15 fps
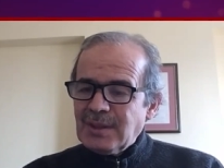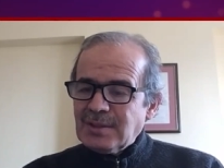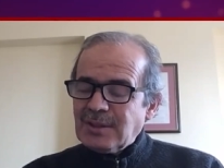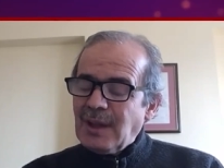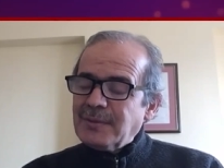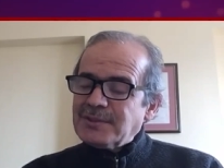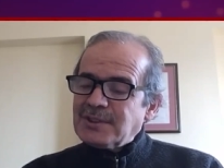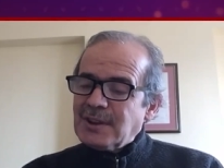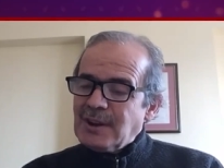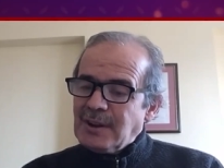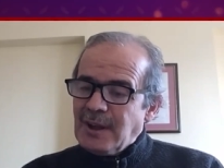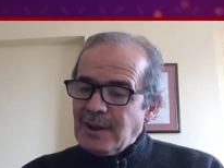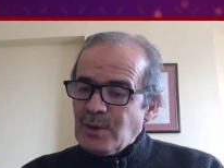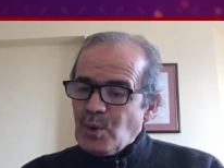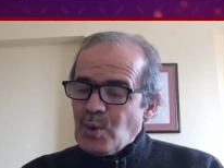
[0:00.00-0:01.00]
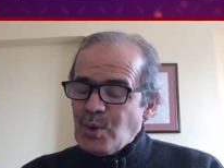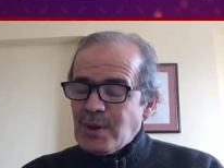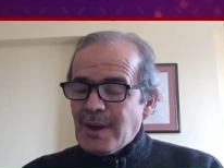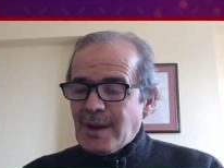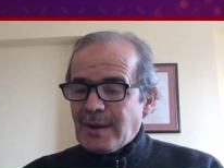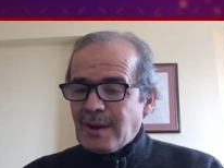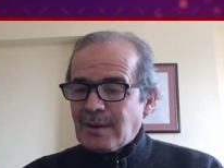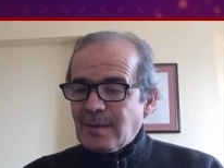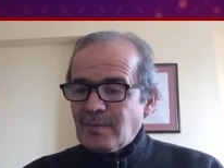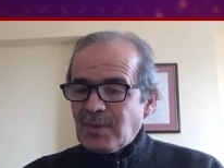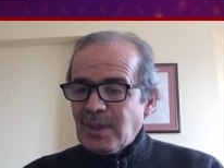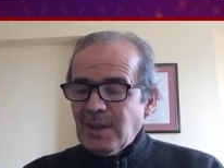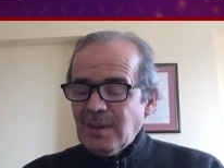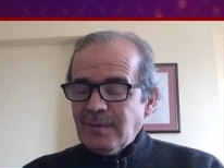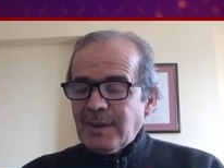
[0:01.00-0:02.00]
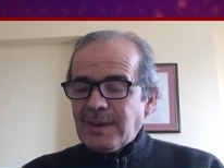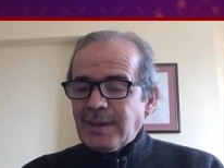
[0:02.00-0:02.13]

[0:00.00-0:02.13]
tefsirler okuyarak ve